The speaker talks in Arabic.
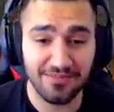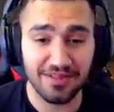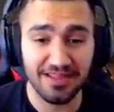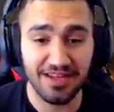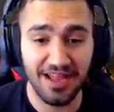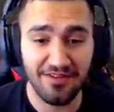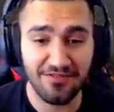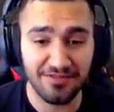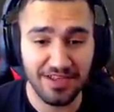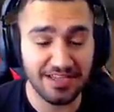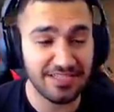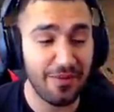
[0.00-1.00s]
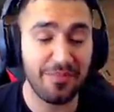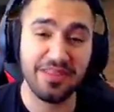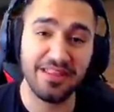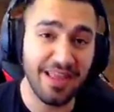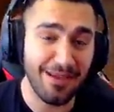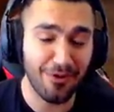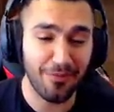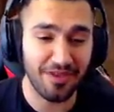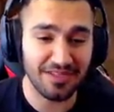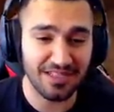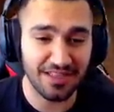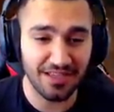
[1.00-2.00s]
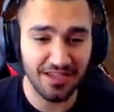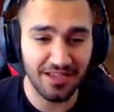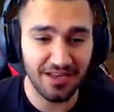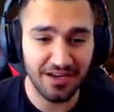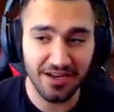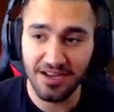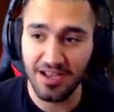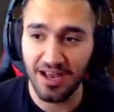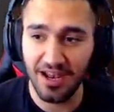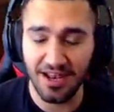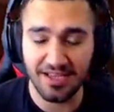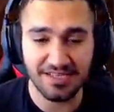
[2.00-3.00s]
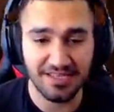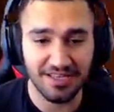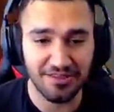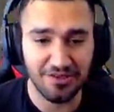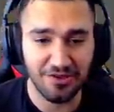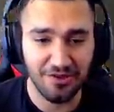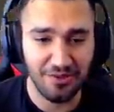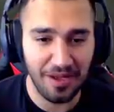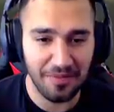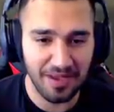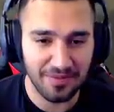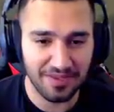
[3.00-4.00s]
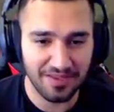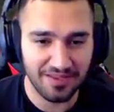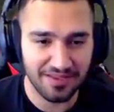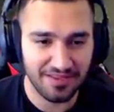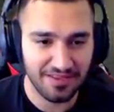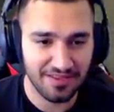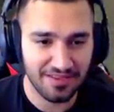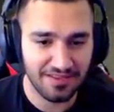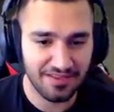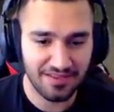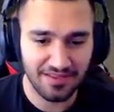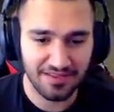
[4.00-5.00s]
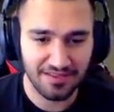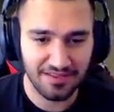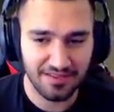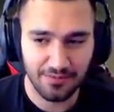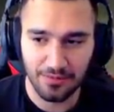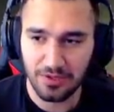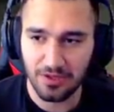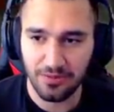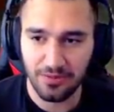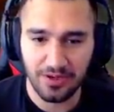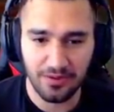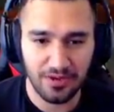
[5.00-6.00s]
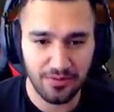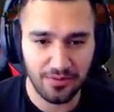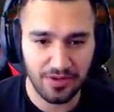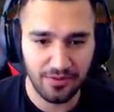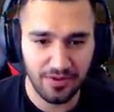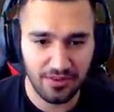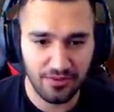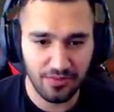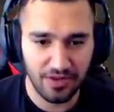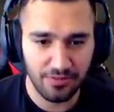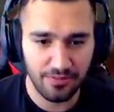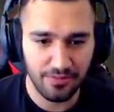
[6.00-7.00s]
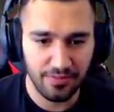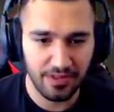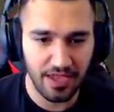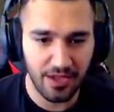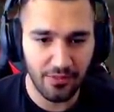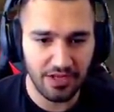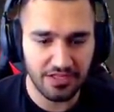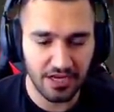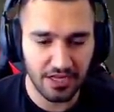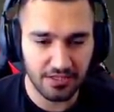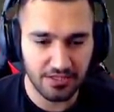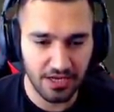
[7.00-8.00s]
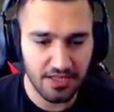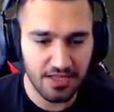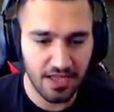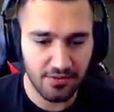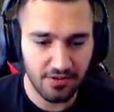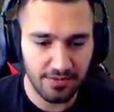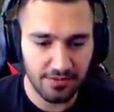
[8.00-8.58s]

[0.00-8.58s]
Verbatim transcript: 200000 هيك شباب بدعمكم يا اساطير الله يسعدكم حبايبي وين وين وين وين وين هدول وين هدول يا اخي والله تشكيت تشكيت يعني